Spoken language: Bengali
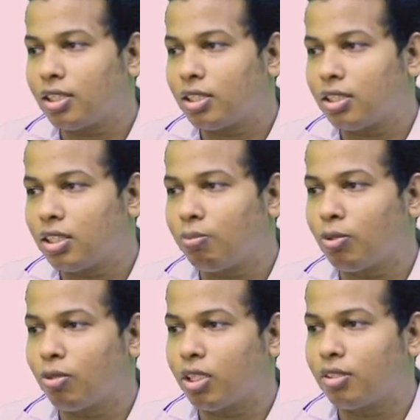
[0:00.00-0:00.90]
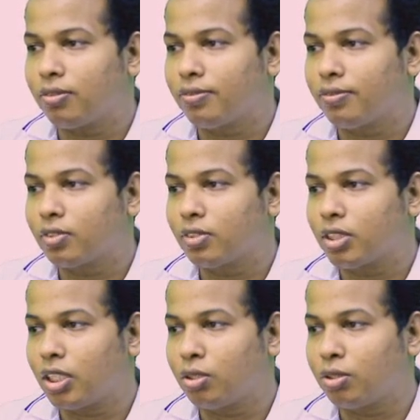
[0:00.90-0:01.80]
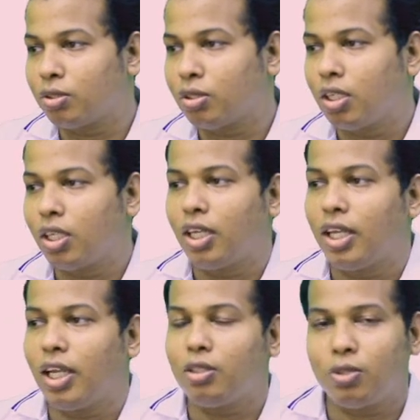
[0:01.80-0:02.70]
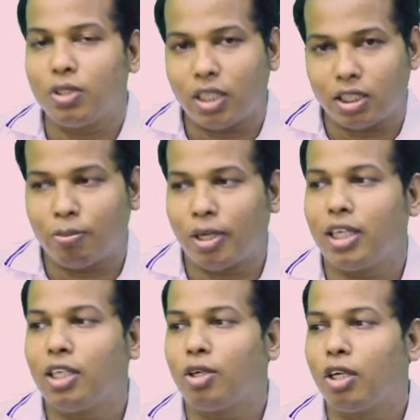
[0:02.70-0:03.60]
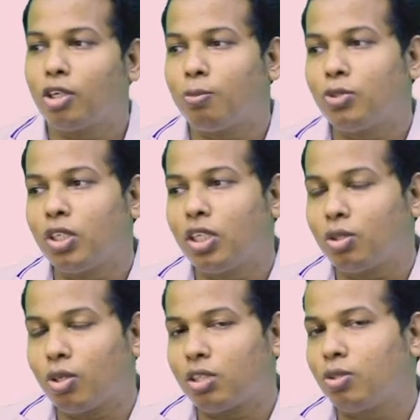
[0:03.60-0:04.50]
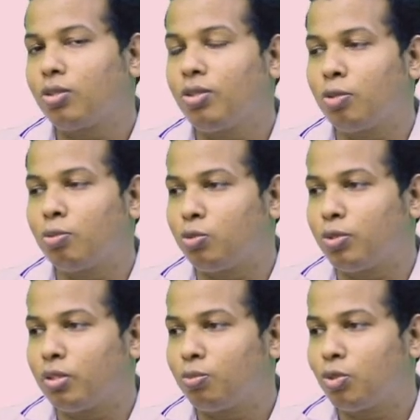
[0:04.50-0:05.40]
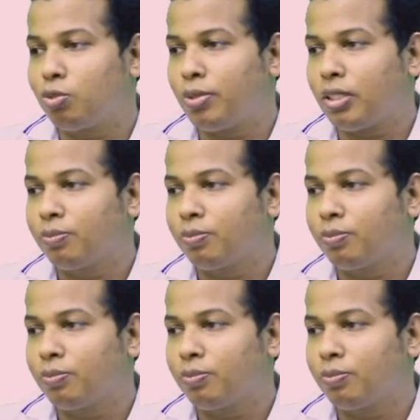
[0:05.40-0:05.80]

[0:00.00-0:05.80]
ট্রিপল ওয়ান তাই তো এটা যদি সাতের বাইনারি হয় কম্পিউটার এটা ধনাত্মক কীভাবে বুঝবে বুঝবে